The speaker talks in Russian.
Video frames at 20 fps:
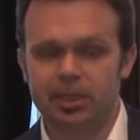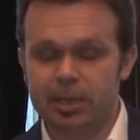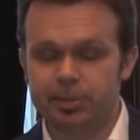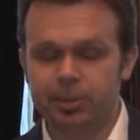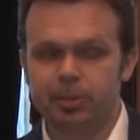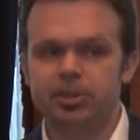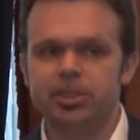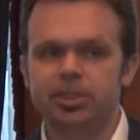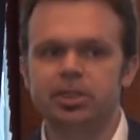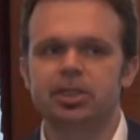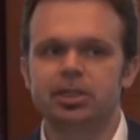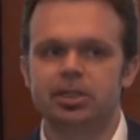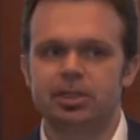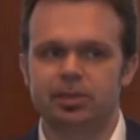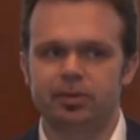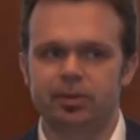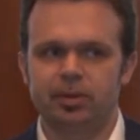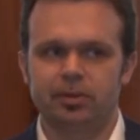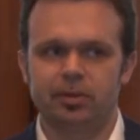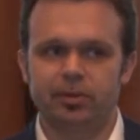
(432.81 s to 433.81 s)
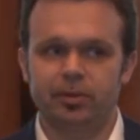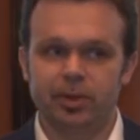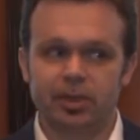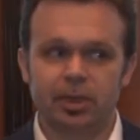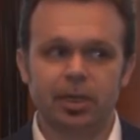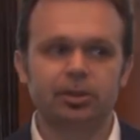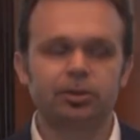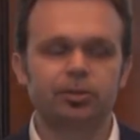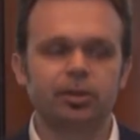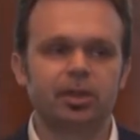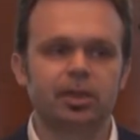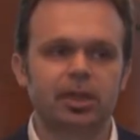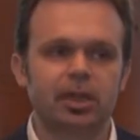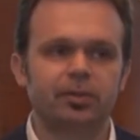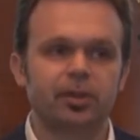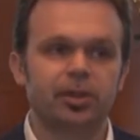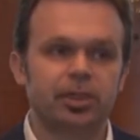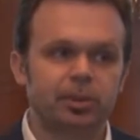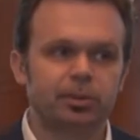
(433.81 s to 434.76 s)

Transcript: не помещается в, в одной голове,